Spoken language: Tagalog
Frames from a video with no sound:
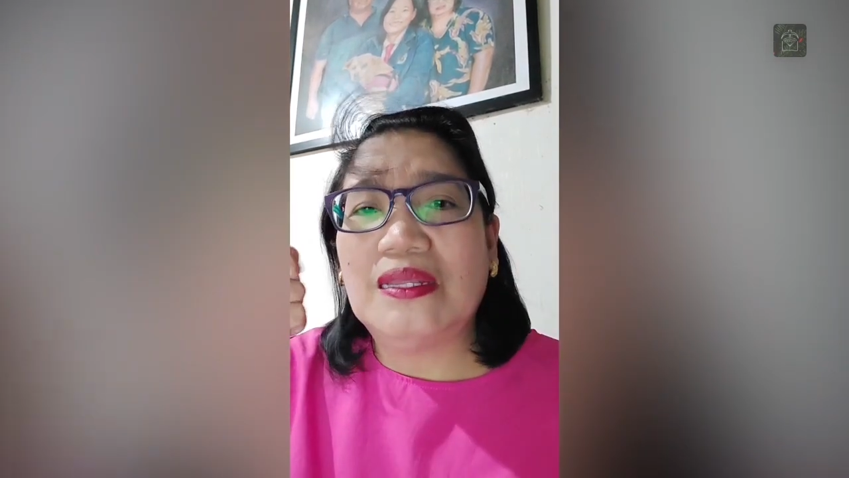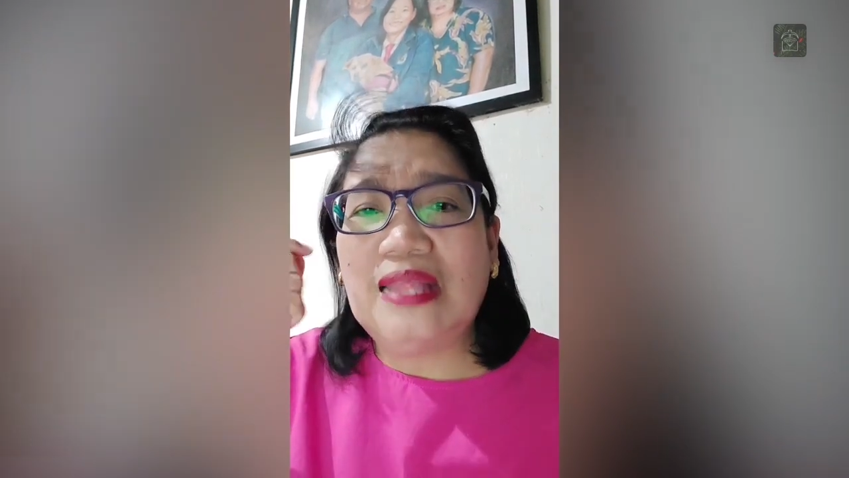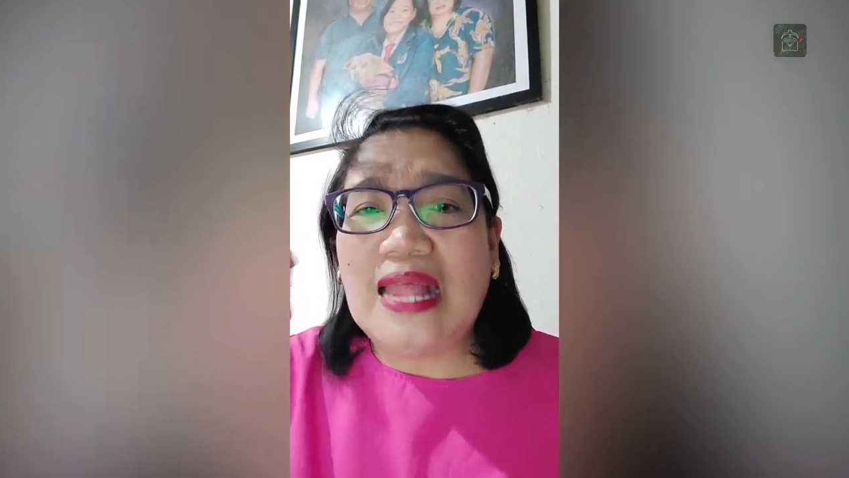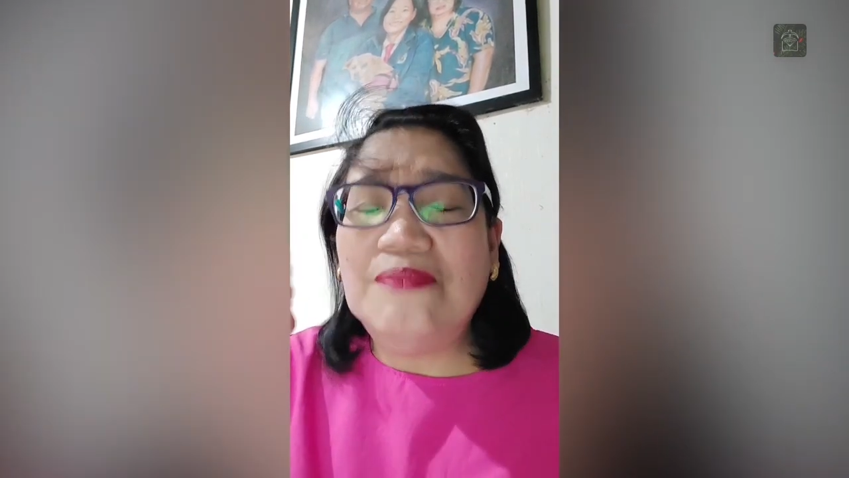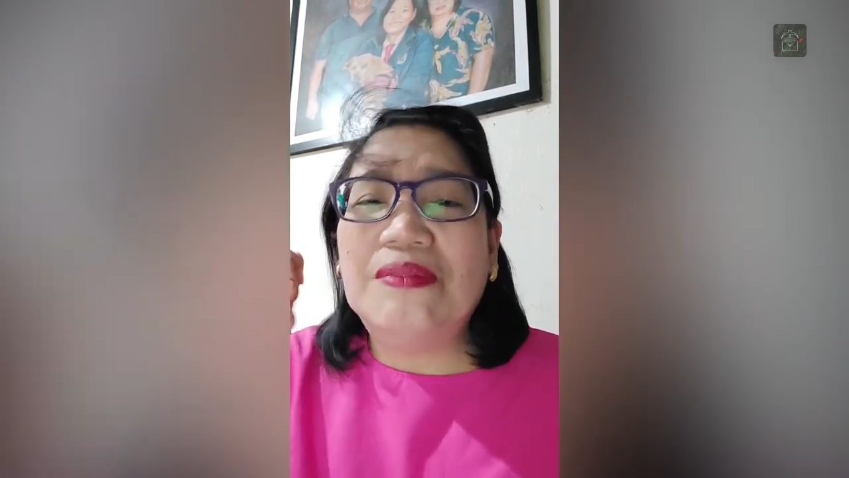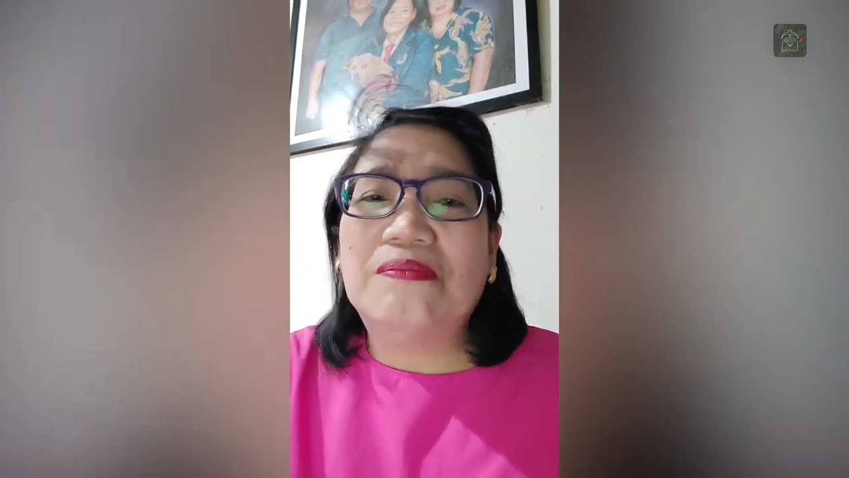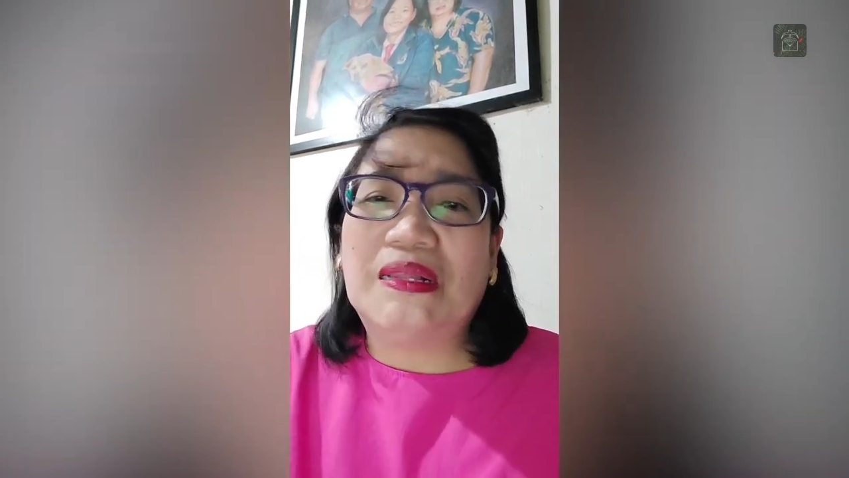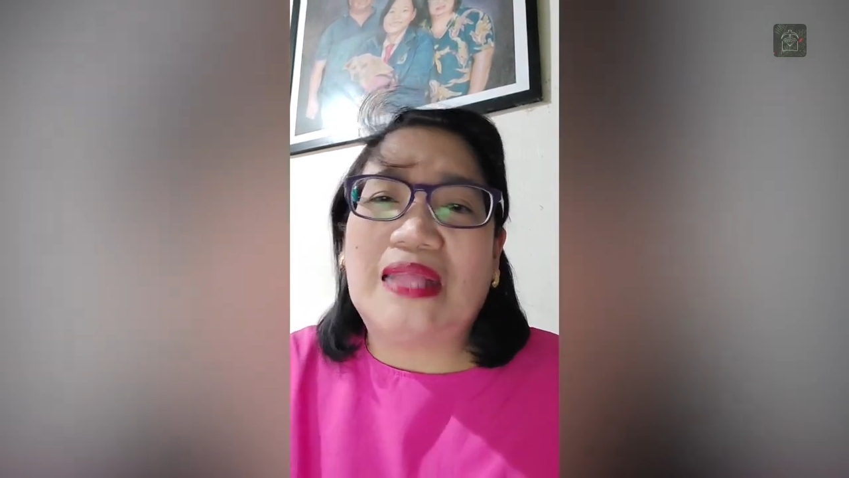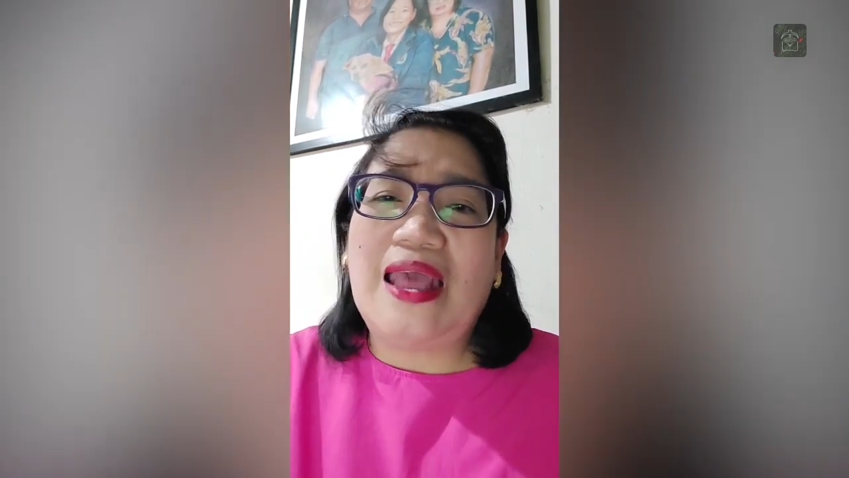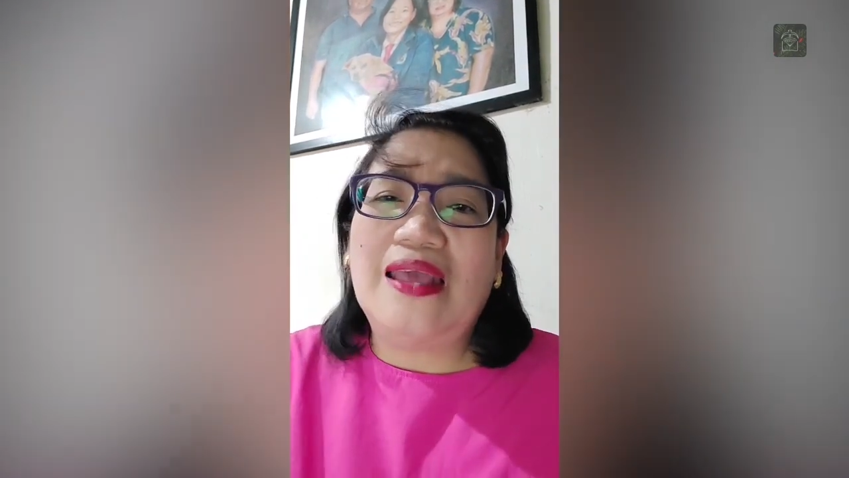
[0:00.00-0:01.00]
ilalim ng
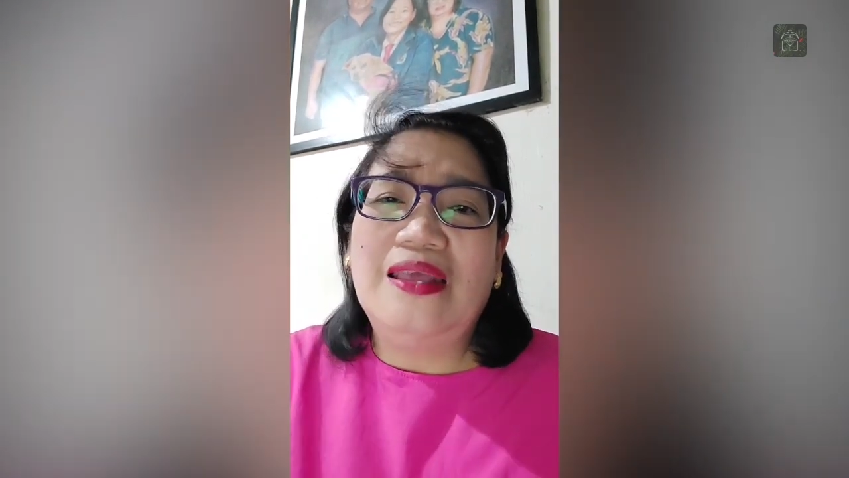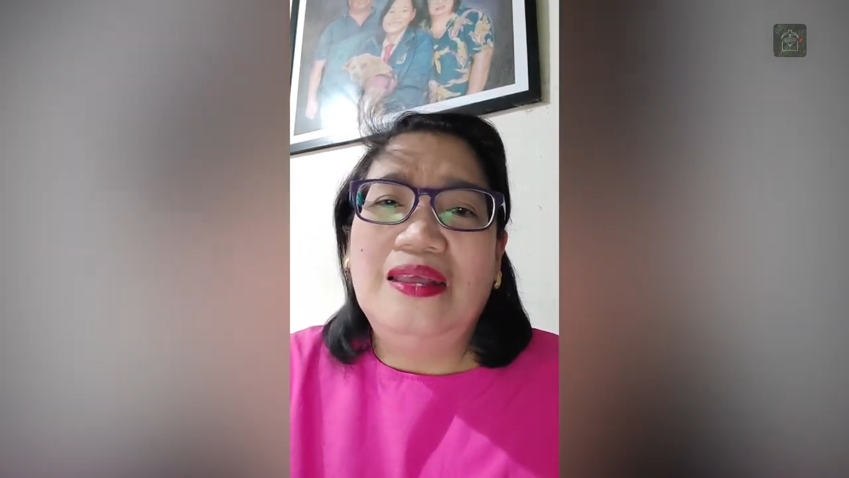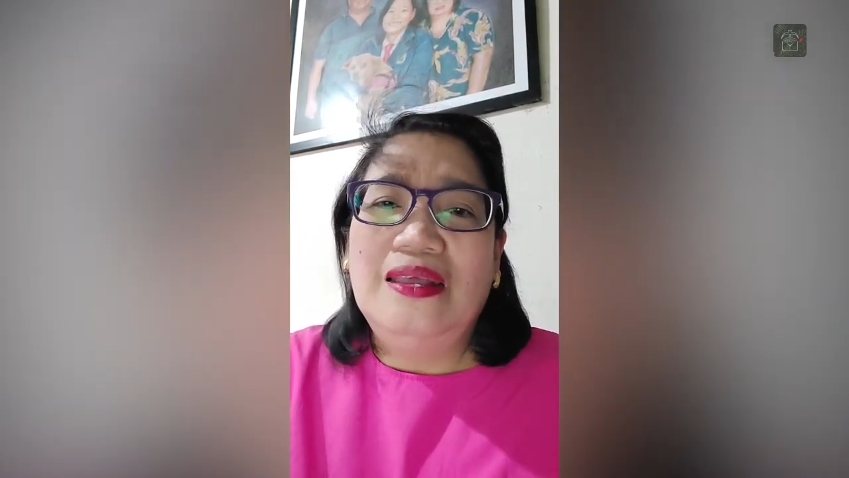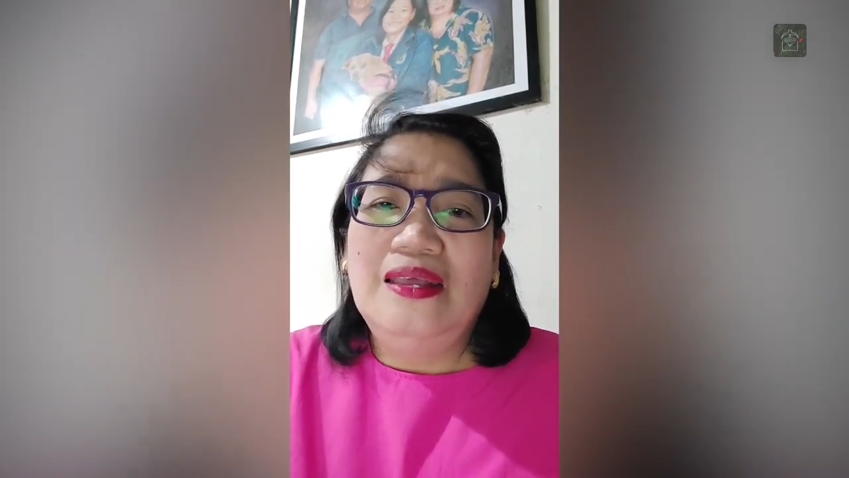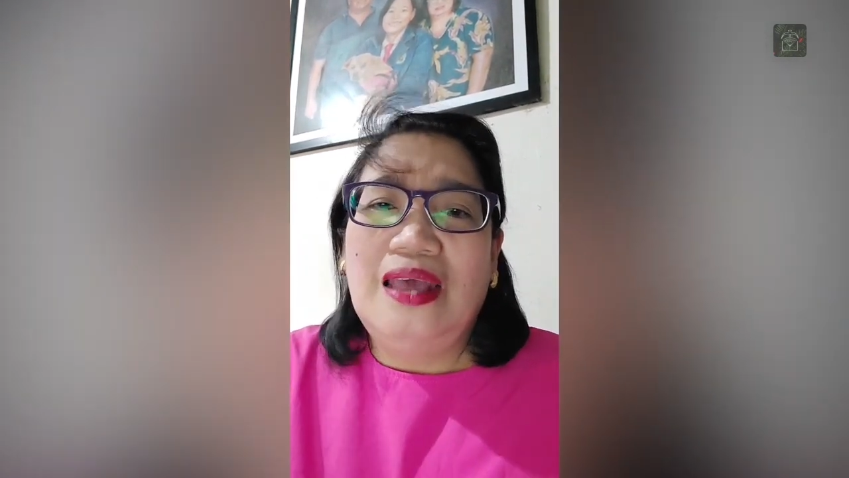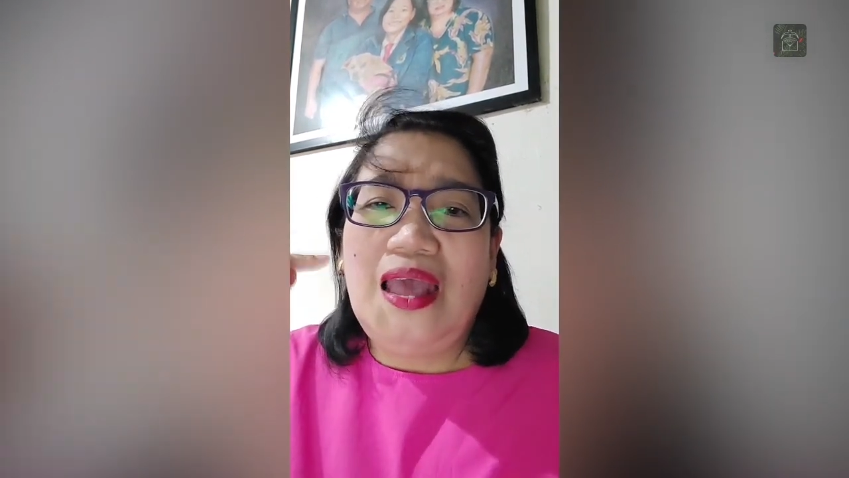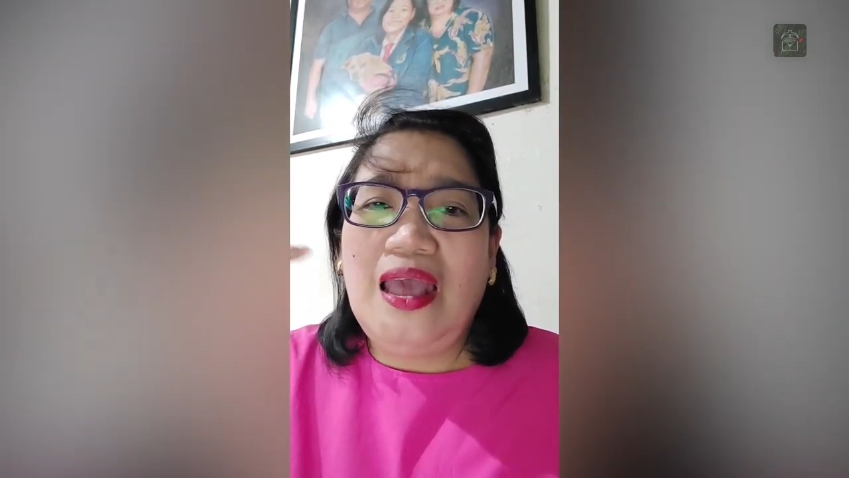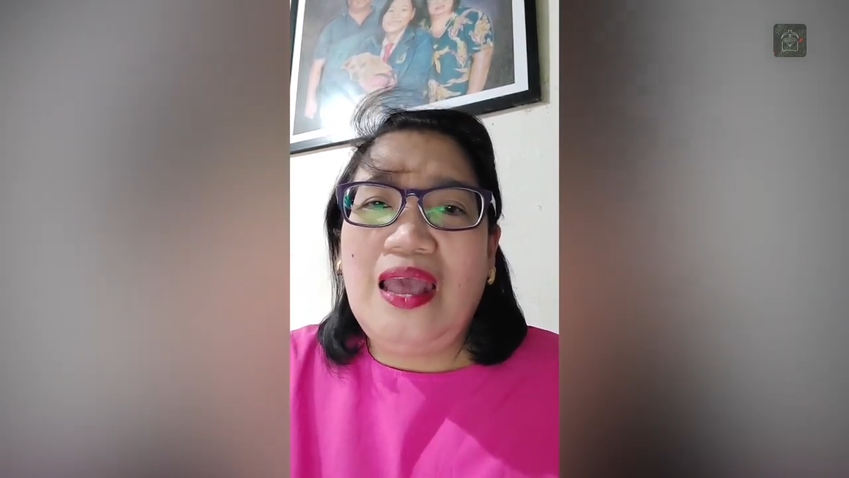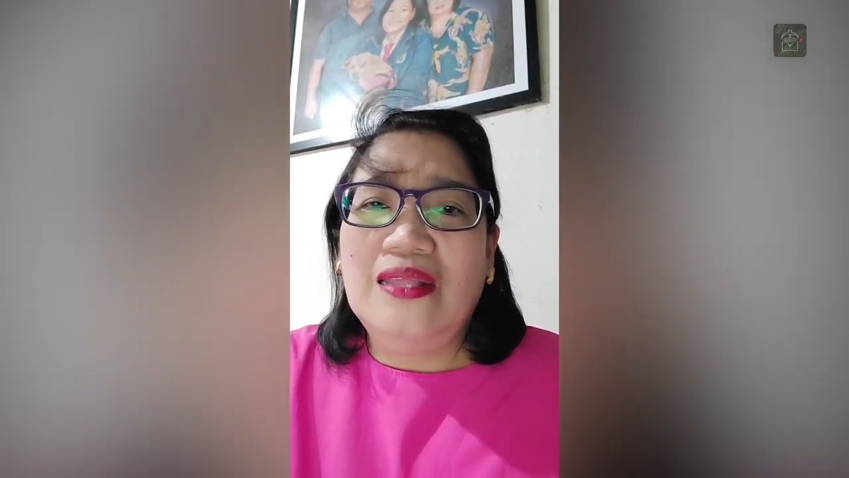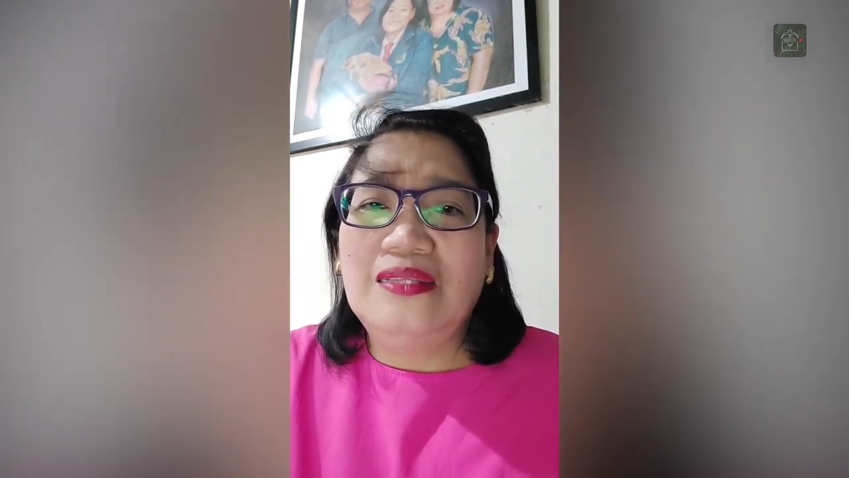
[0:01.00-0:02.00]
mata
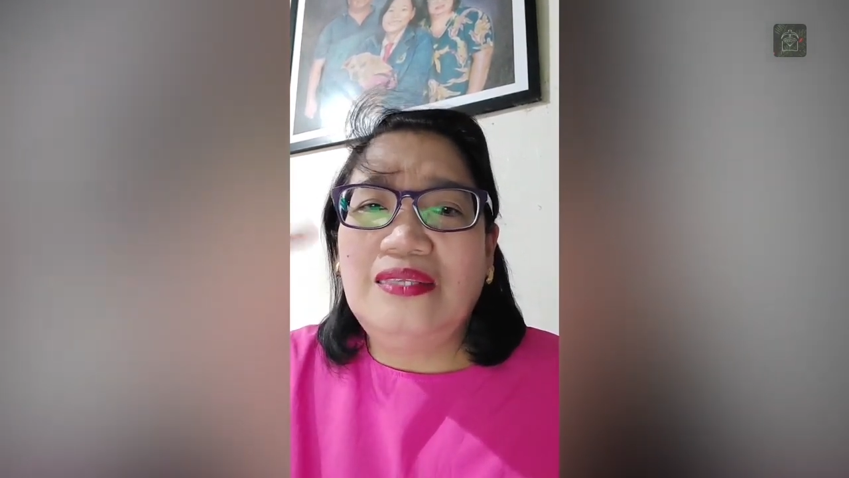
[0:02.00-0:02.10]
at